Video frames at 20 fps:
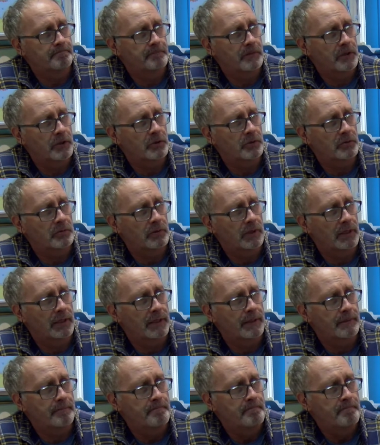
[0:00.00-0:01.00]

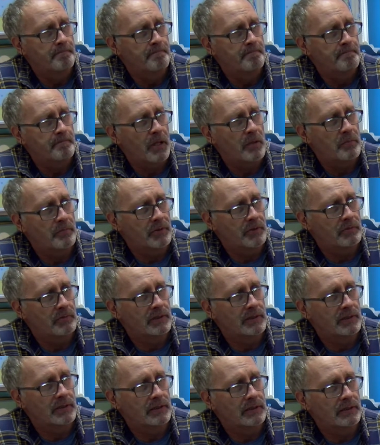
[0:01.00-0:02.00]
które
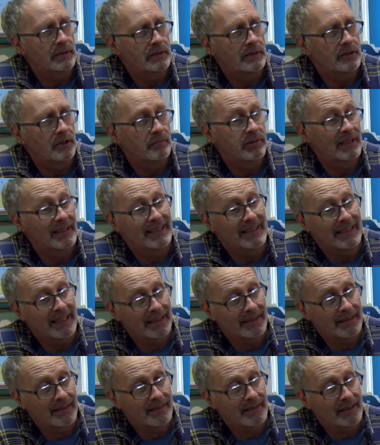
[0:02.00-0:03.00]
były dobre
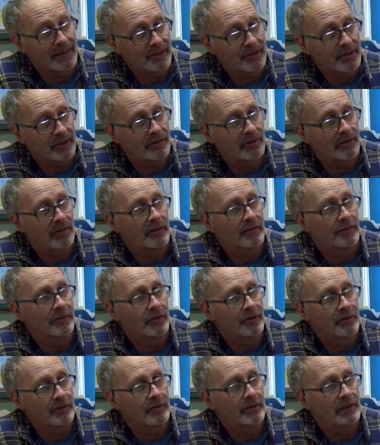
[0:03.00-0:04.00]
dla nas, dla naszego
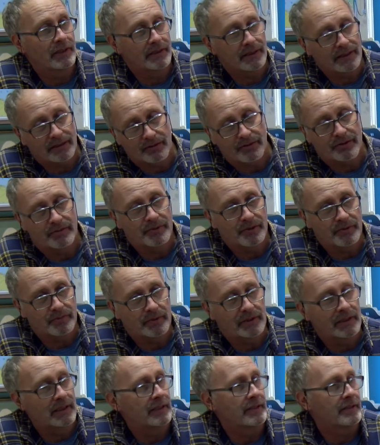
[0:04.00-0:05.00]
rozwoju i dlatego,
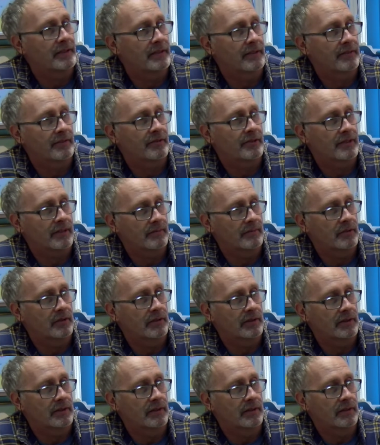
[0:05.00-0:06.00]
żebyśmy dla innych coś tam
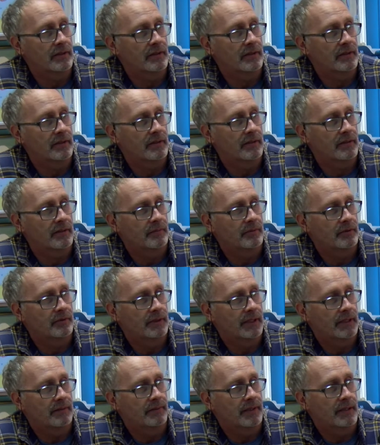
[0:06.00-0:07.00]
mogli y,
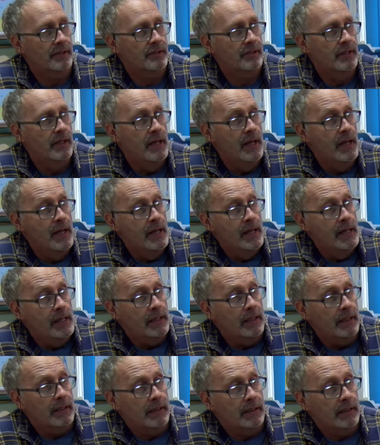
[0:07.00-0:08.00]
sobą dawać.
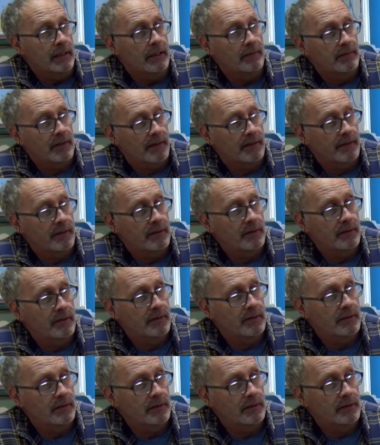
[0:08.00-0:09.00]
E, a
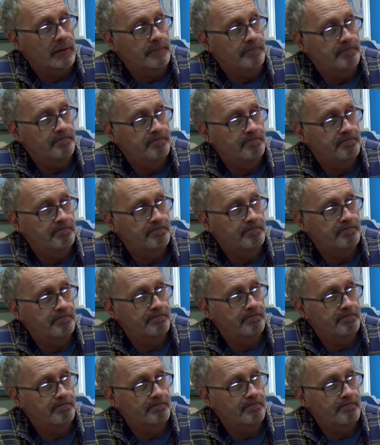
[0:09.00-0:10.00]
wracając do
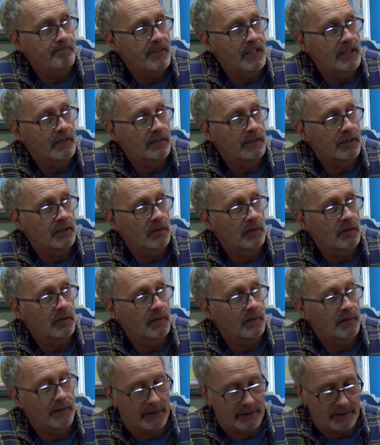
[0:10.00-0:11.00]
mm,
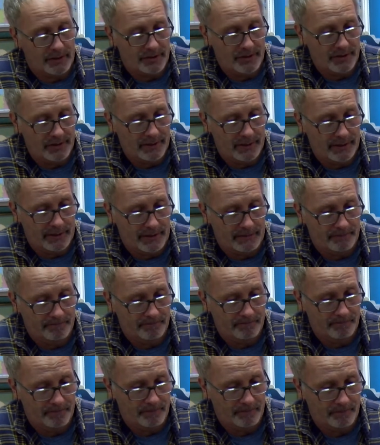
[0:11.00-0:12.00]
tego zakażenia,
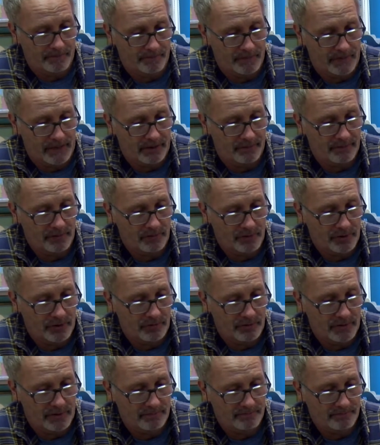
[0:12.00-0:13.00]
ja
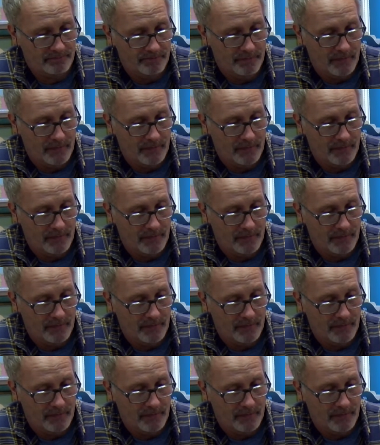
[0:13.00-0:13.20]
wróciłem